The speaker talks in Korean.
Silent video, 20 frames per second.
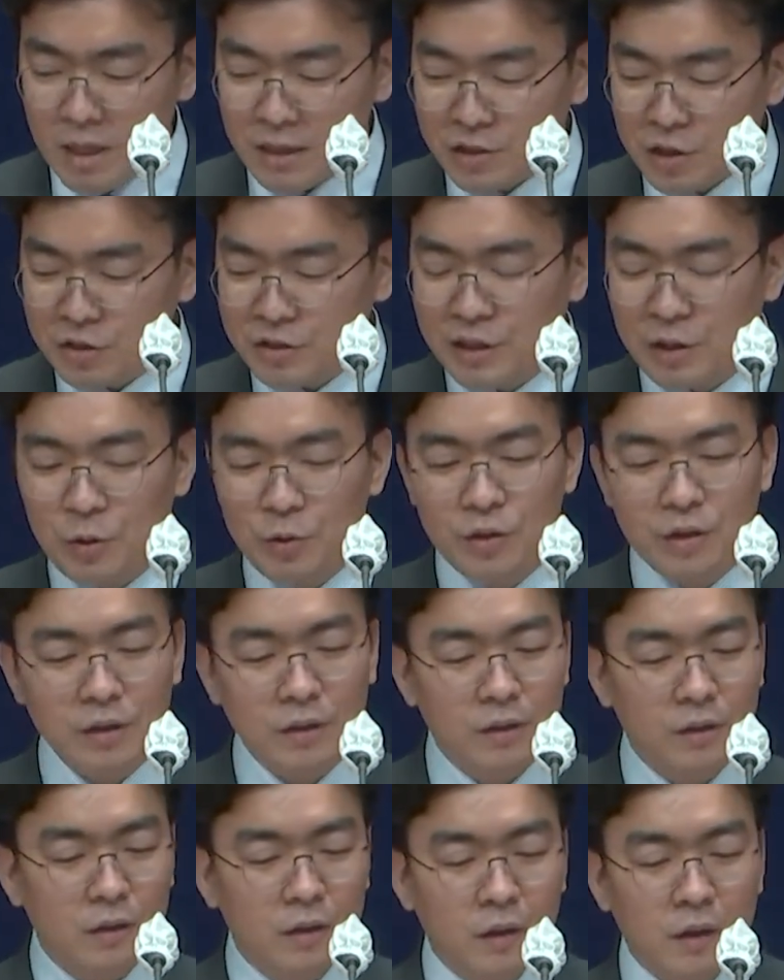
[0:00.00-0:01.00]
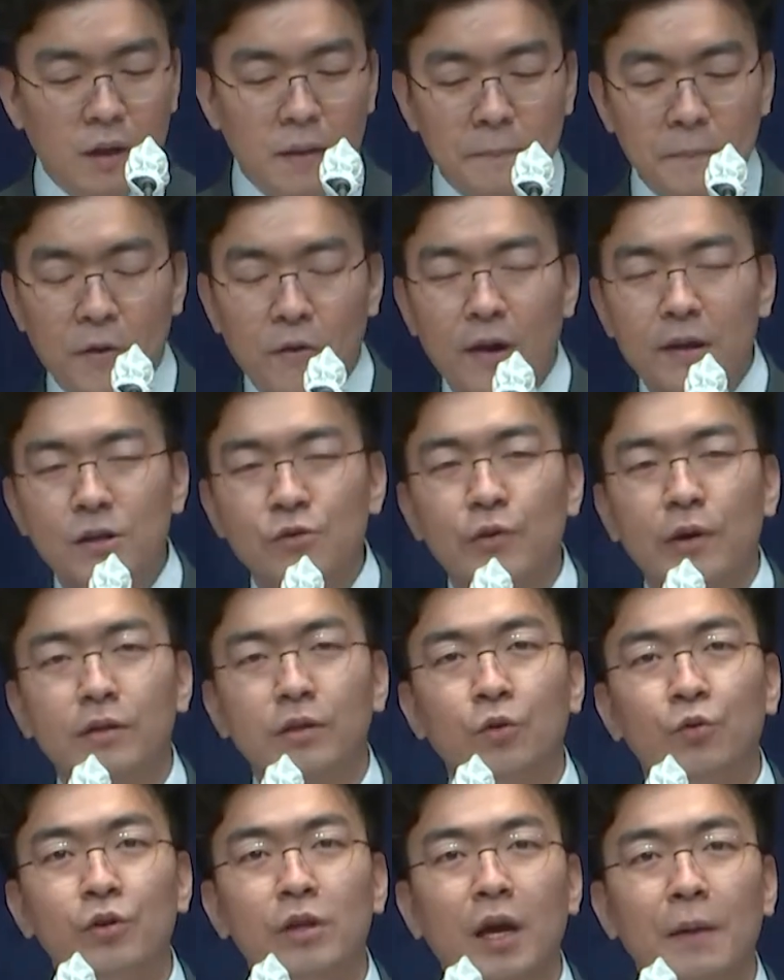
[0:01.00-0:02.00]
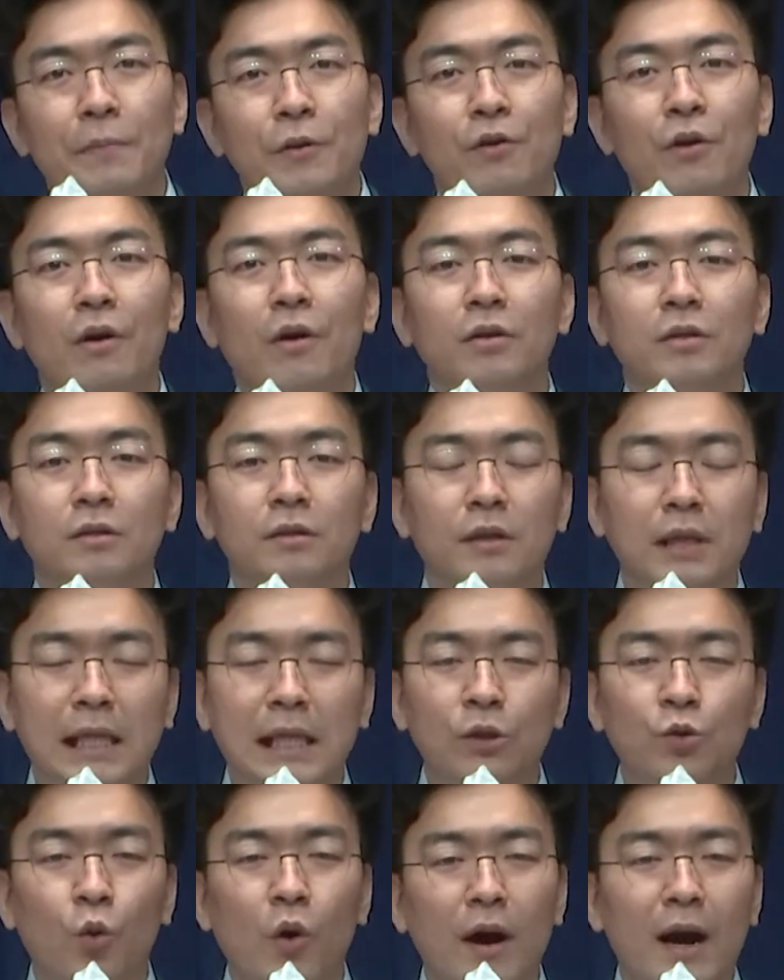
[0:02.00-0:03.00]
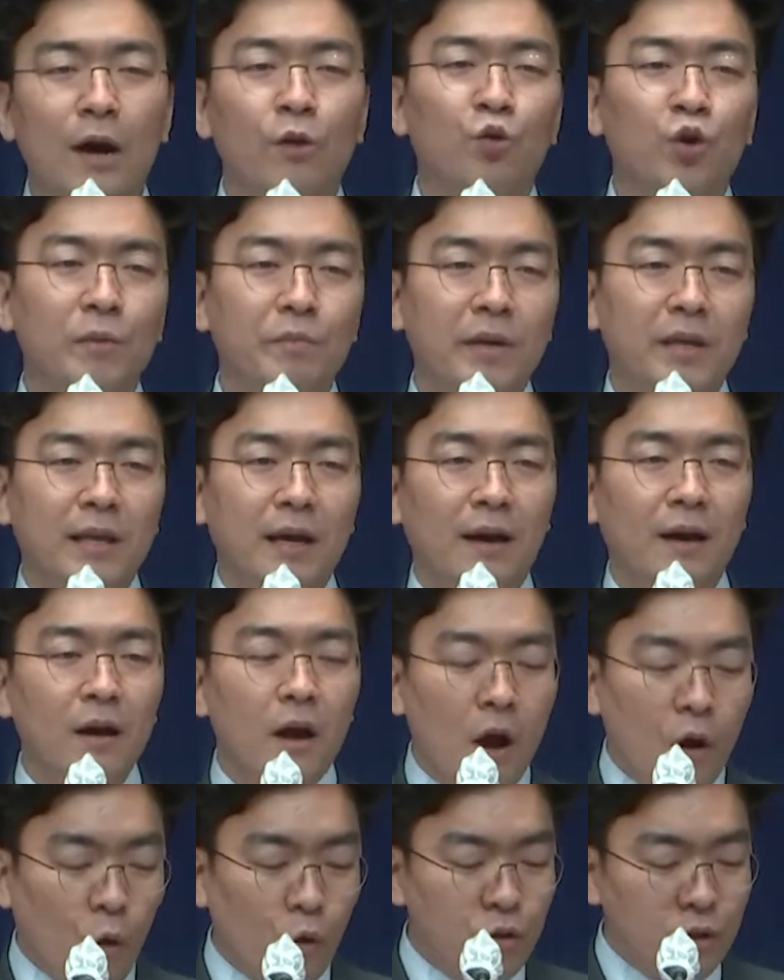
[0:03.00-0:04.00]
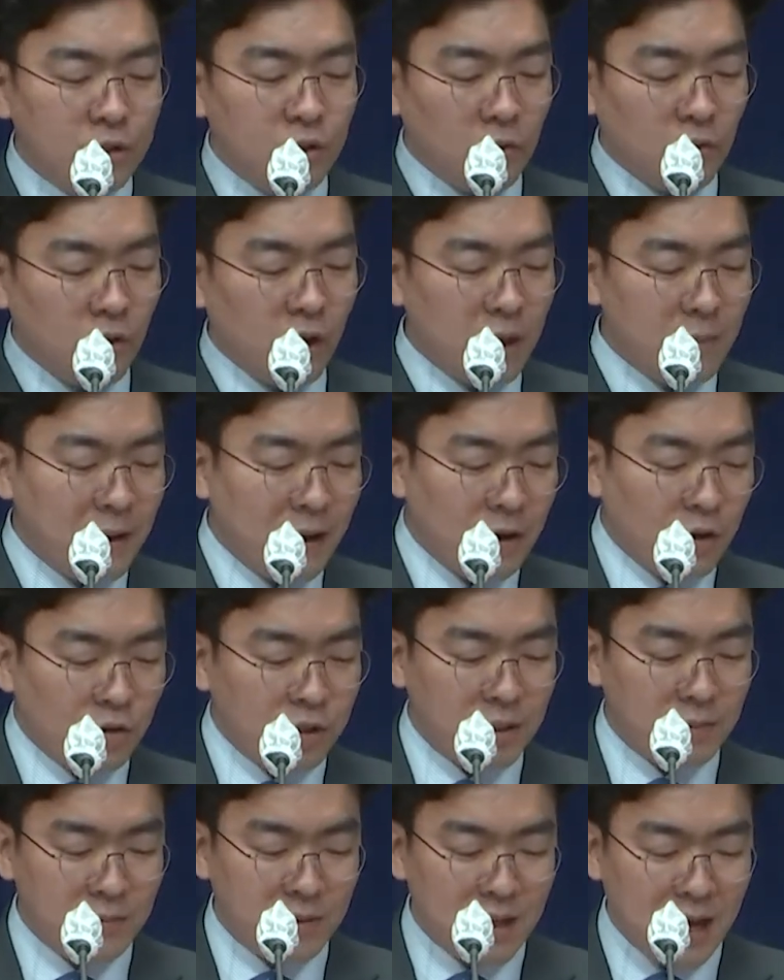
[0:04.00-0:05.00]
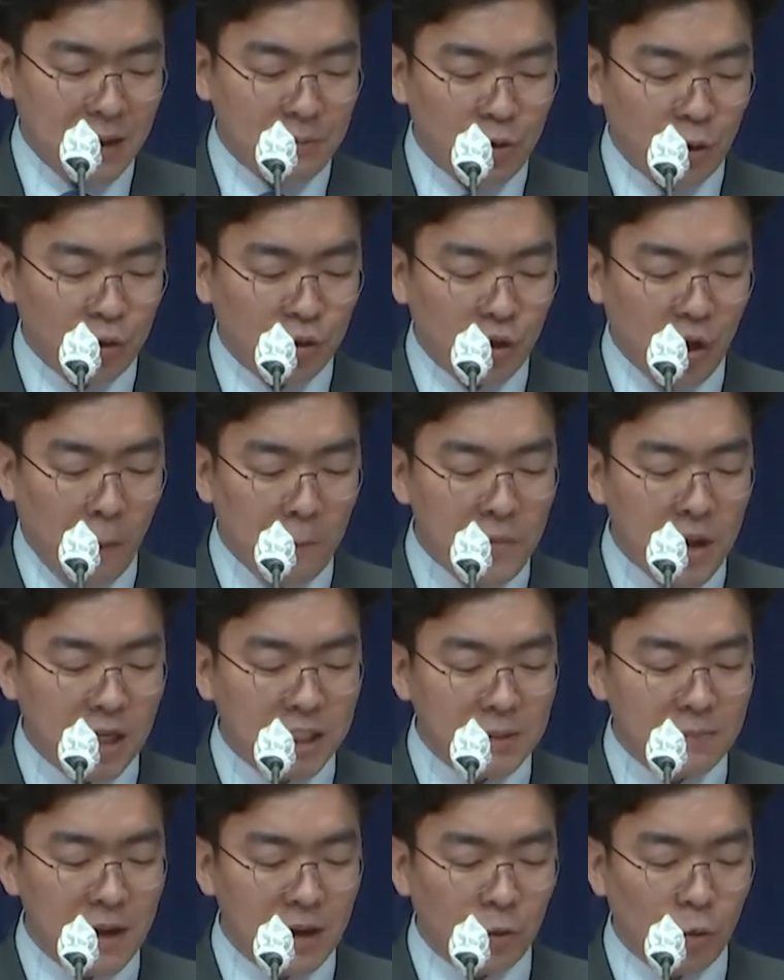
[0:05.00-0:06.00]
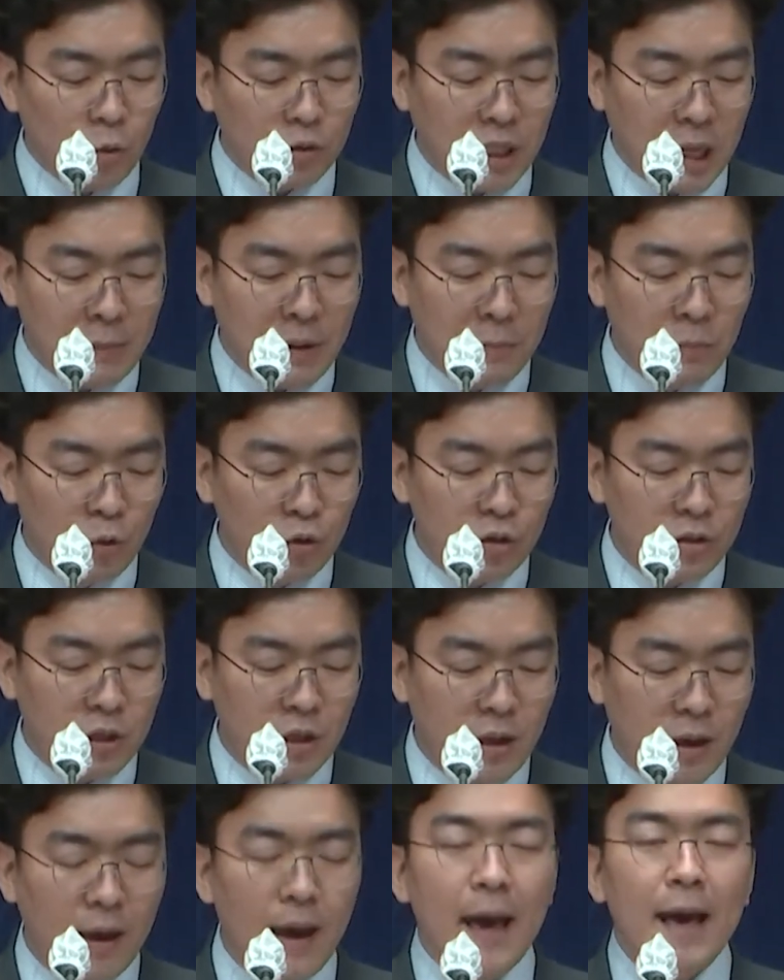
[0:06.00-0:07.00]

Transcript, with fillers: 첫째로는 평안을 위해서 우리에게 필요한 것은 기도와 간구입니다. 오늘 성경이 말하고 있습니다. 아무것도 염려하지 말고 다만 모든 일에